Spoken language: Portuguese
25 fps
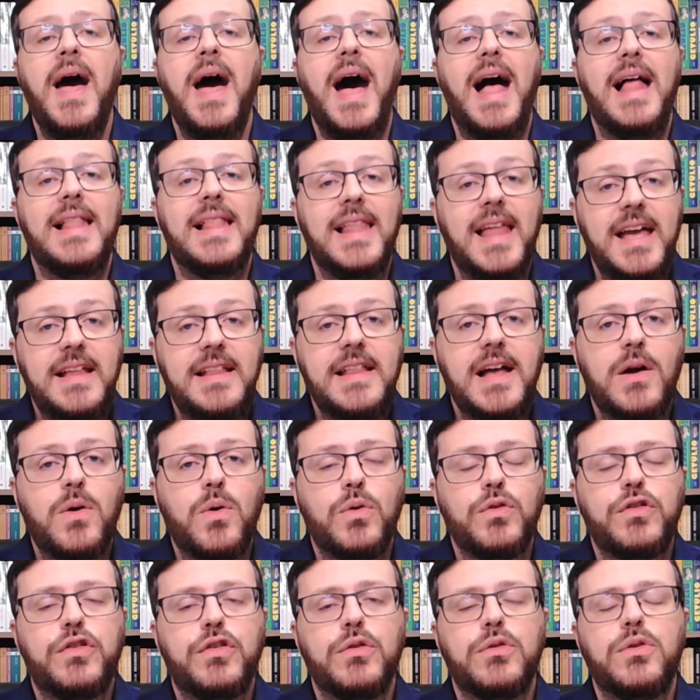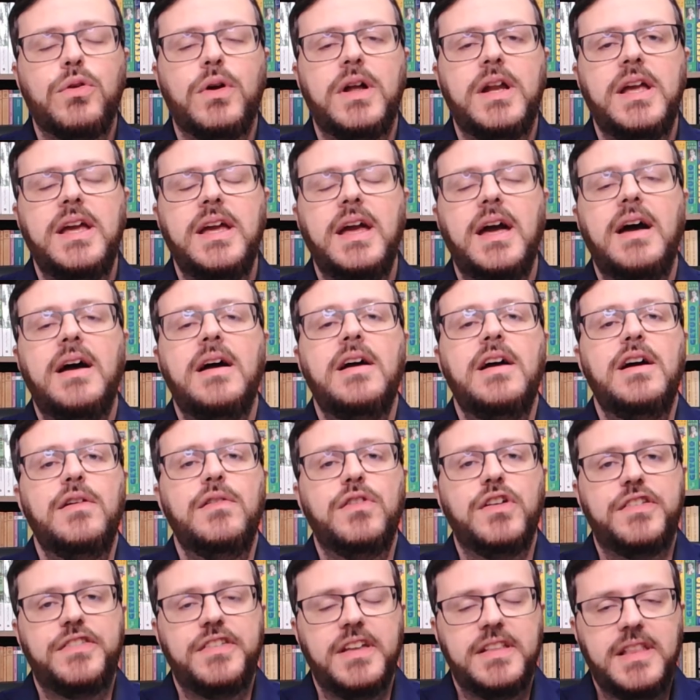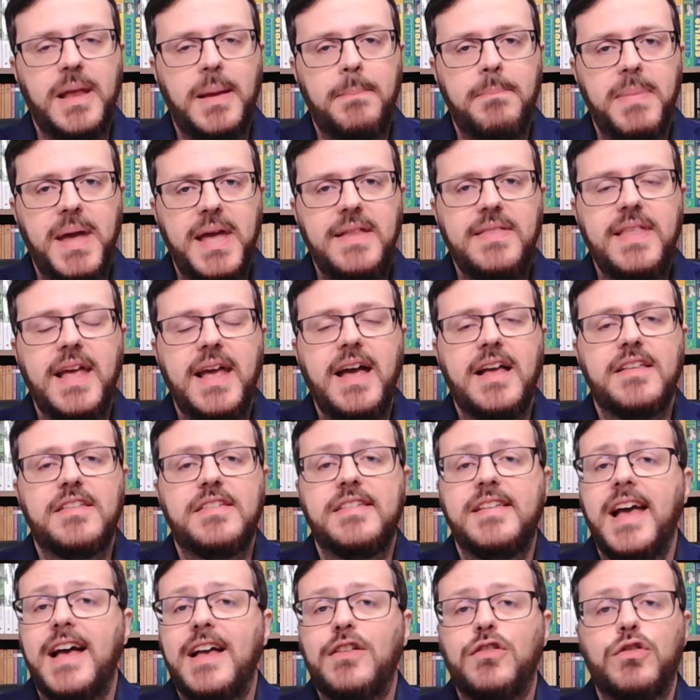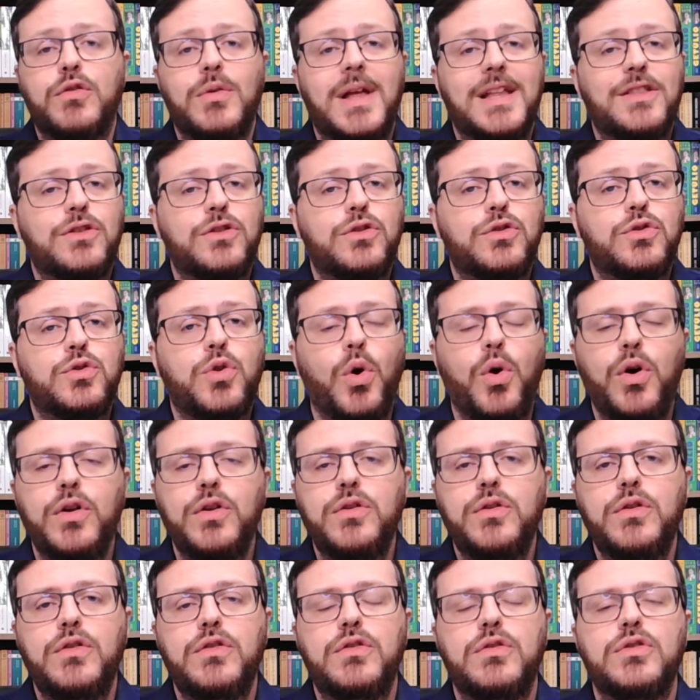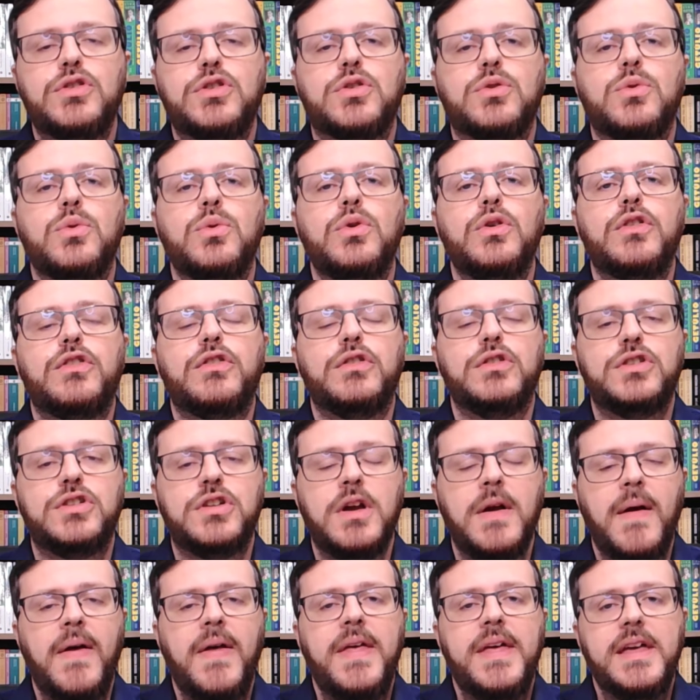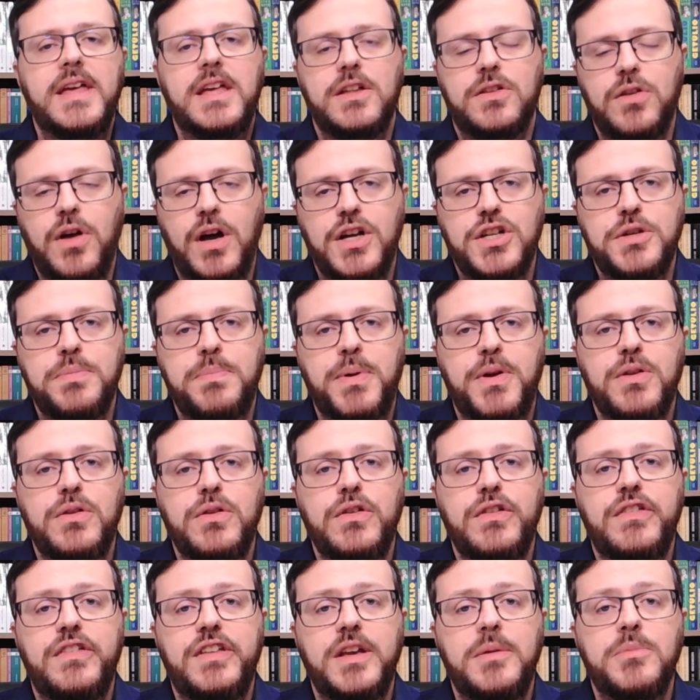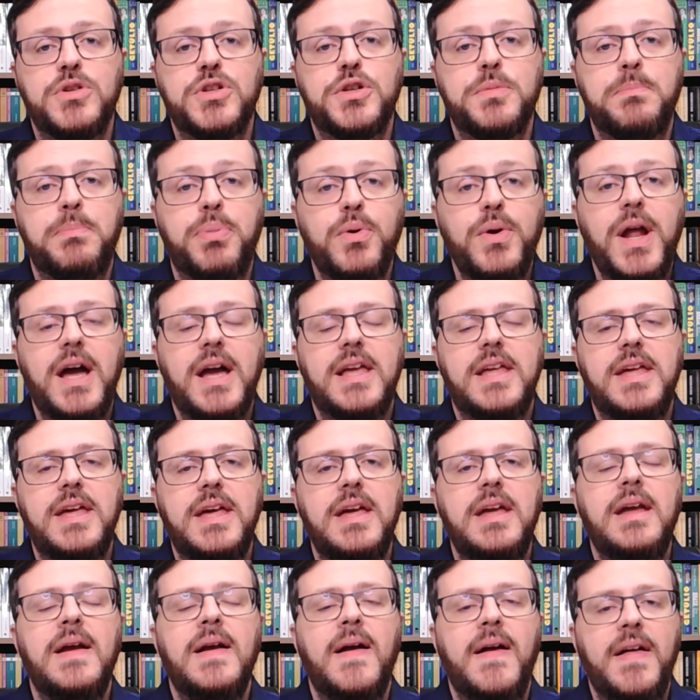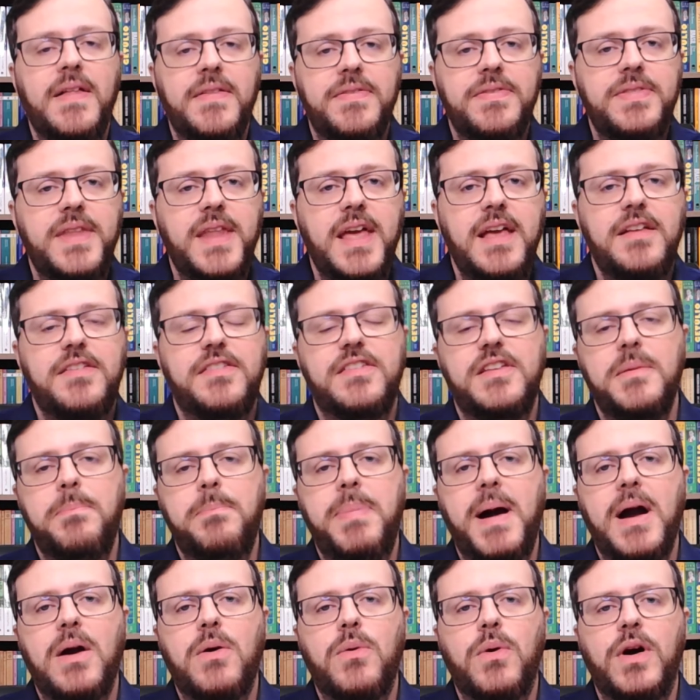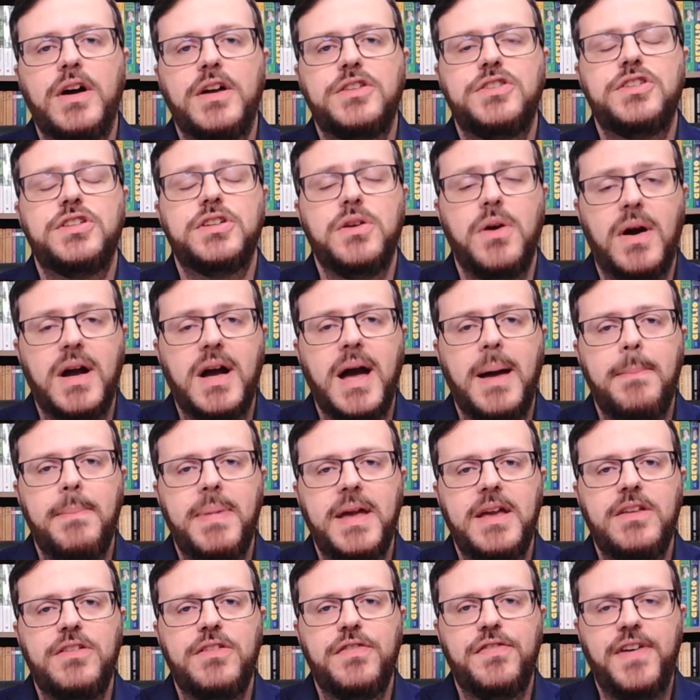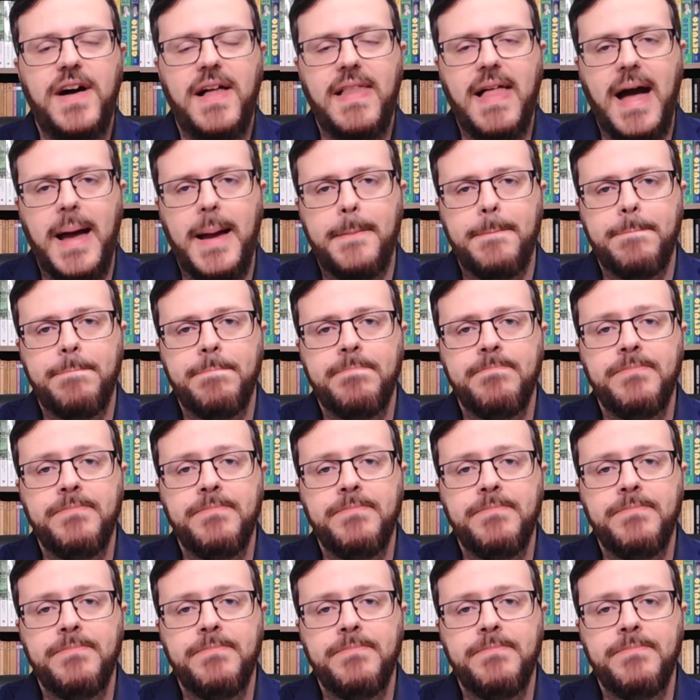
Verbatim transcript: Além da consultoria, você também tem acesso a todos os cursos que nós produzimos por aqui nesse pacote que eu acabei de falar.